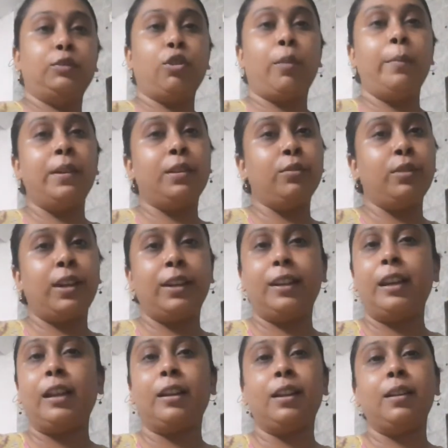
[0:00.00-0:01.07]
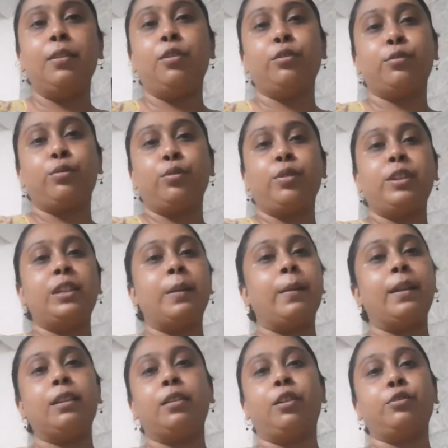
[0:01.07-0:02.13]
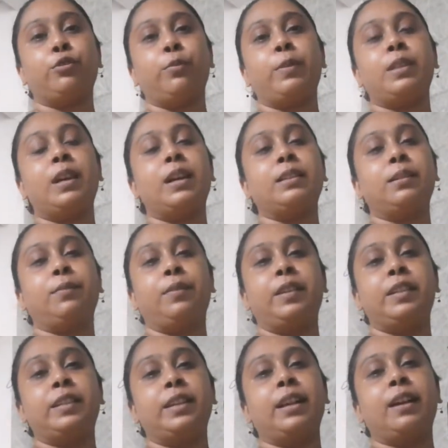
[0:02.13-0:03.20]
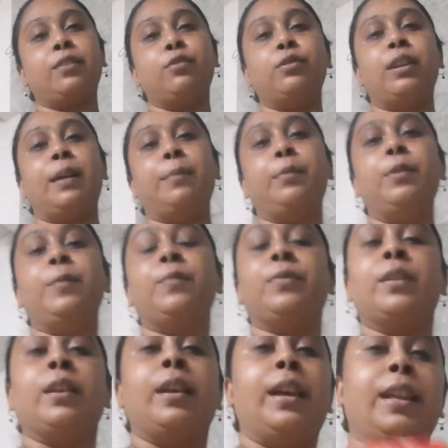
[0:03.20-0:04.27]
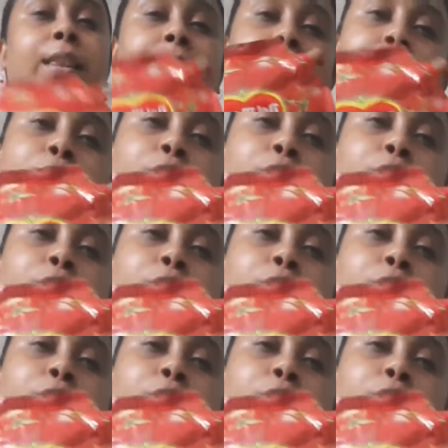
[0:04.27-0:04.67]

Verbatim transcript: টমেটো এনে রাখলে নষ্ট হয়ে যাওয়ার অসুবিধা আছে ফ্রিজে রাখো না হোক এর থেকে